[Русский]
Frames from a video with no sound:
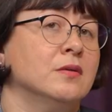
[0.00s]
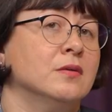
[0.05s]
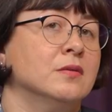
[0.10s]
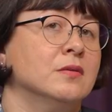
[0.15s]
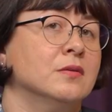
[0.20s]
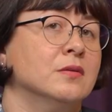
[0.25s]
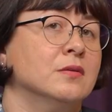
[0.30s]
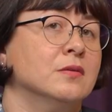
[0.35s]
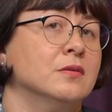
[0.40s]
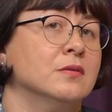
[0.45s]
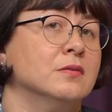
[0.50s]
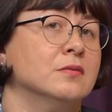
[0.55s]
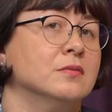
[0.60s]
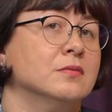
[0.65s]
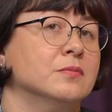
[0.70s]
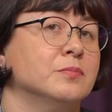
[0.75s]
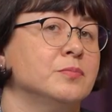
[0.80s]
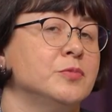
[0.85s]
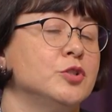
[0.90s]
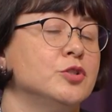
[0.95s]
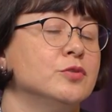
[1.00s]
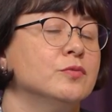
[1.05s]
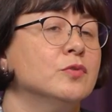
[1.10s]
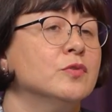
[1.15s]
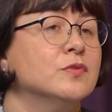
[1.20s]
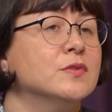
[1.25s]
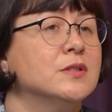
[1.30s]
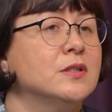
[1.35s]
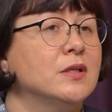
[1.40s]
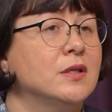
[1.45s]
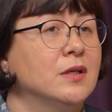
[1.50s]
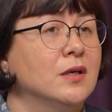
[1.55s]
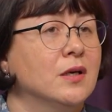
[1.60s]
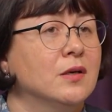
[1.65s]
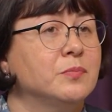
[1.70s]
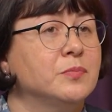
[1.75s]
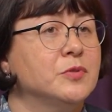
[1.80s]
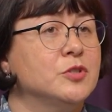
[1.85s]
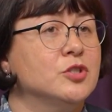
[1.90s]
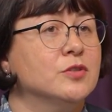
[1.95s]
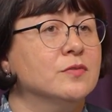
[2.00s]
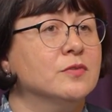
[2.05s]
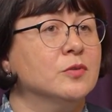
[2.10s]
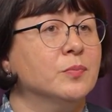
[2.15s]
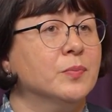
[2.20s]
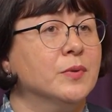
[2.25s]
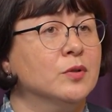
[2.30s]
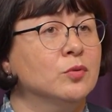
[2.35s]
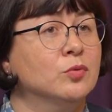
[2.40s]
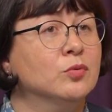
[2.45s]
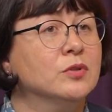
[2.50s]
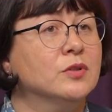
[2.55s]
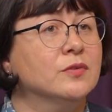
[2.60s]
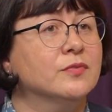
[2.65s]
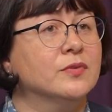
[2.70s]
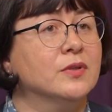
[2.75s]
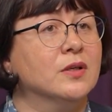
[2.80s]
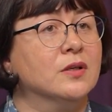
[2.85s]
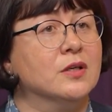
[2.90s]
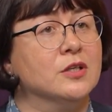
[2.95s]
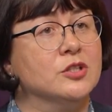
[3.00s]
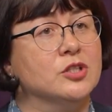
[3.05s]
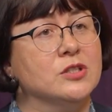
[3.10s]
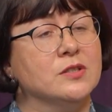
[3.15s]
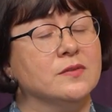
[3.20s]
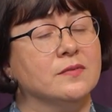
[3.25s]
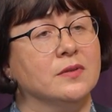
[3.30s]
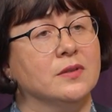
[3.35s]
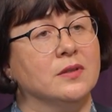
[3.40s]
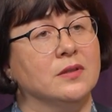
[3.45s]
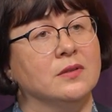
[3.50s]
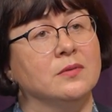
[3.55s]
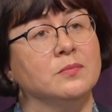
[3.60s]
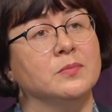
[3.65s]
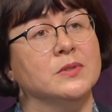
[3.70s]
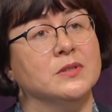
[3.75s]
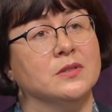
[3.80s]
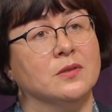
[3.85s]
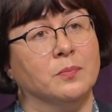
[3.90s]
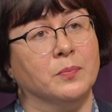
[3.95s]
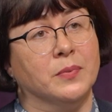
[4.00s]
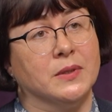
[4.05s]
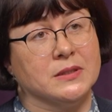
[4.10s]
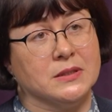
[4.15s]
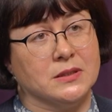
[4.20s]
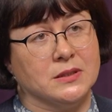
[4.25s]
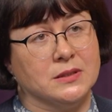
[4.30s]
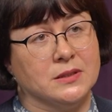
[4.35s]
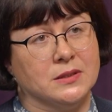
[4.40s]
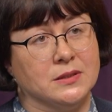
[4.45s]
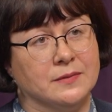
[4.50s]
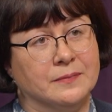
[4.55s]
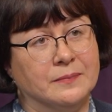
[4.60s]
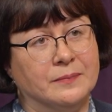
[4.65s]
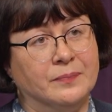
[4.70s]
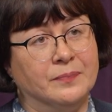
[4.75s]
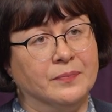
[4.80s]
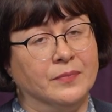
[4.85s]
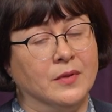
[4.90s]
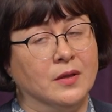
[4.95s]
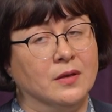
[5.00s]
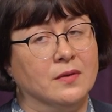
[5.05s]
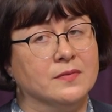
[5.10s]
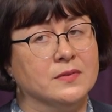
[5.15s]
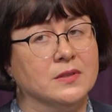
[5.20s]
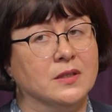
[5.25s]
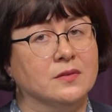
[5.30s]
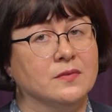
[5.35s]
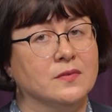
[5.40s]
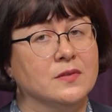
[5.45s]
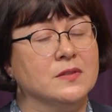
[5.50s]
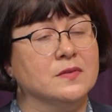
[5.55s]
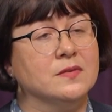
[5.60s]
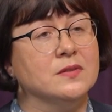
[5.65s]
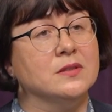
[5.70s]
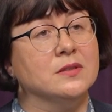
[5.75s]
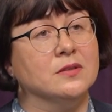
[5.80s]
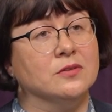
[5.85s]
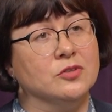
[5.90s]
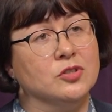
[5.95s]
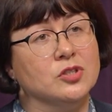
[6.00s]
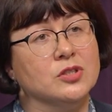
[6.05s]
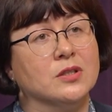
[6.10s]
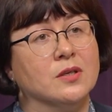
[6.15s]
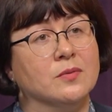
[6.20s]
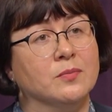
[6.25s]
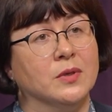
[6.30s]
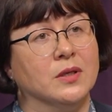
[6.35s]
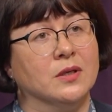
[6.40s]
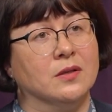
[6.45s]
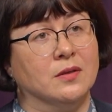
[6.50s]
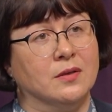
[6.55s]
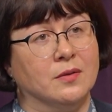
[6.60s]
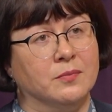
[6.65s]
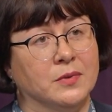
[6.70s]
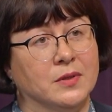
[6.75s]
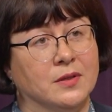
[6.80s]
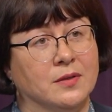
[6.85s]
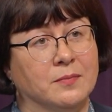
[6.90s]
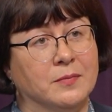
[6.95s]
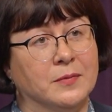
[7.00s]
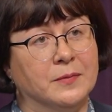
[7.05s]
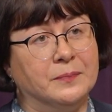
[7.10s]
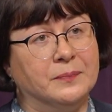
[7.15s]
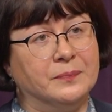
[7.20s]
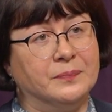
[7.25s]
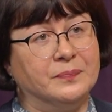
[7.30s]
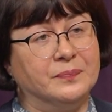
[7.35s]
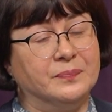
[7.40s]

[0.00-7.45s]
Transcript: а, пищевого сырья и пищевых продуктов на качество и безопасность в соответствии с техническими регламентами.